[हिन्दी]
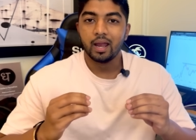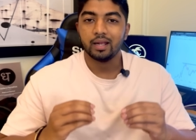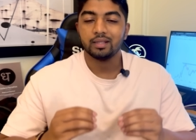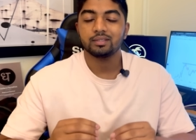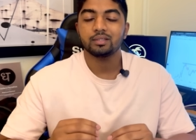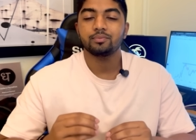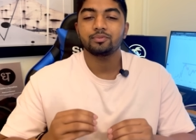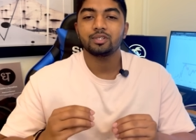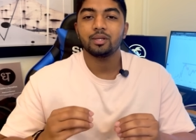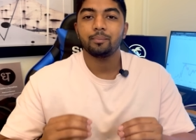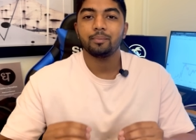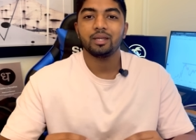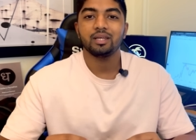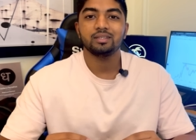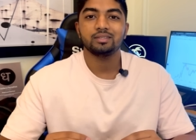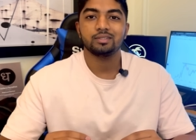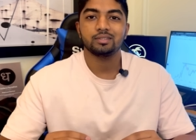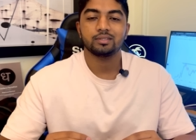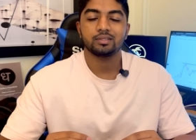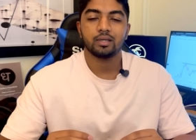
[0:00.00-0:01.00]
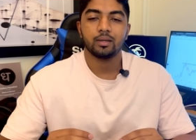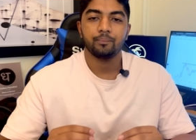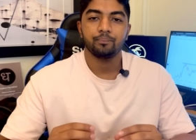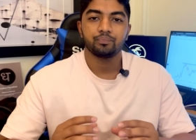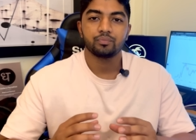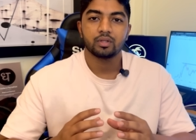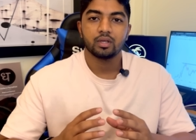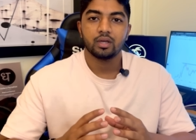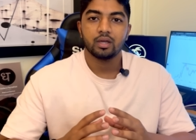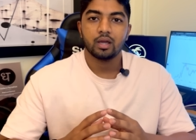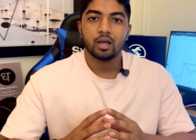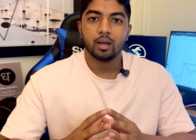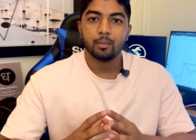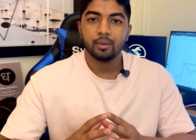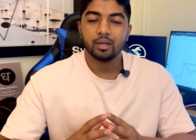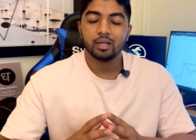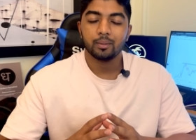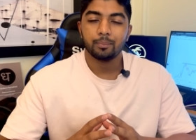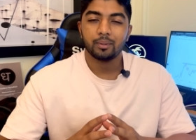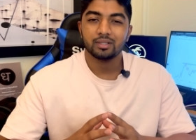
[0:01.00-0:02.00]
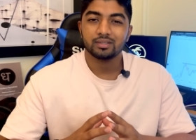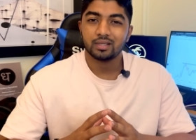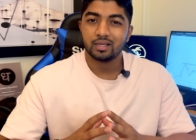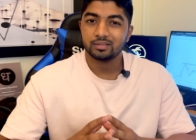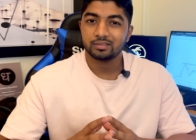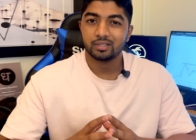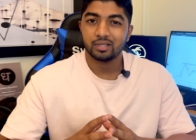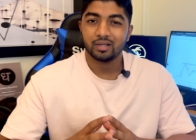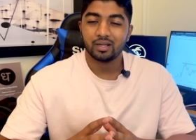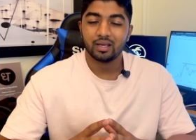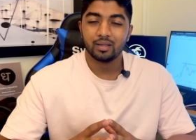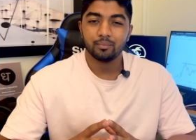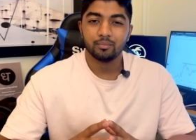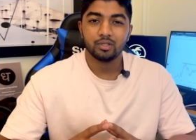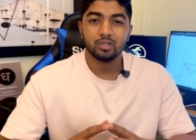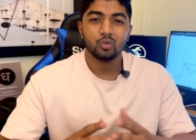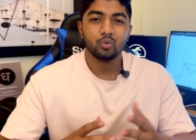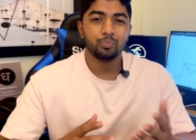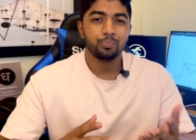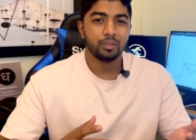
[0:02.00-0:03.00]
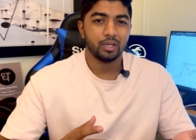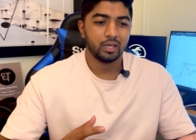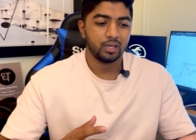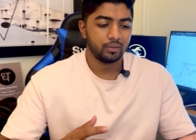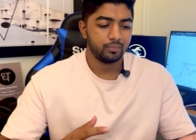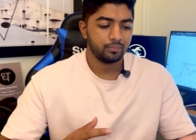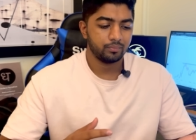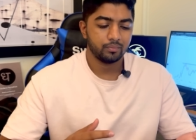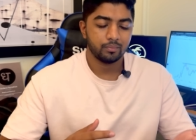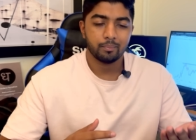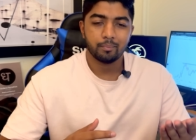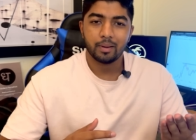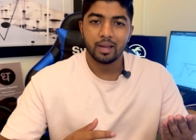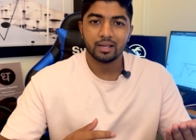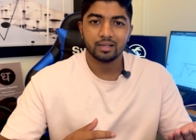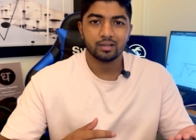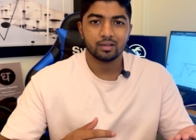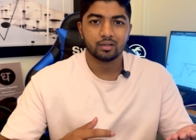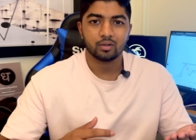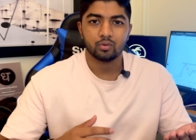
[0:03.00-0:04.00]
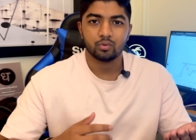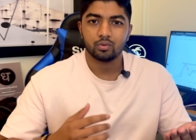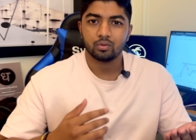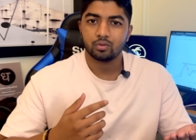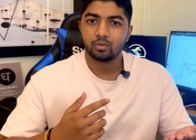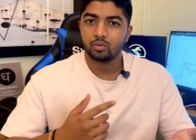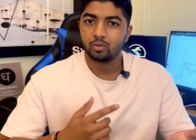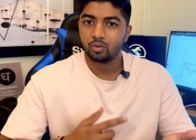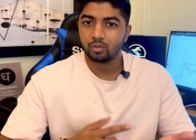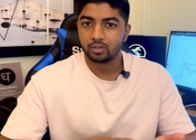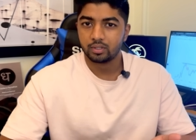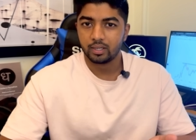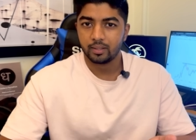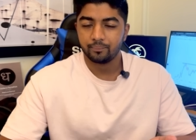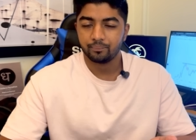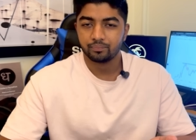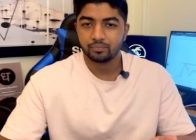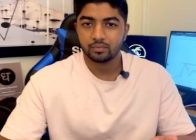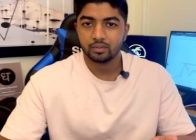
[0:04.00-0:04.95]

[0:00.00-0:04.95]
एंड सबसे मेन चीज़ है हमारे पास आज के टाइम यू बैंक अकाउंट होता है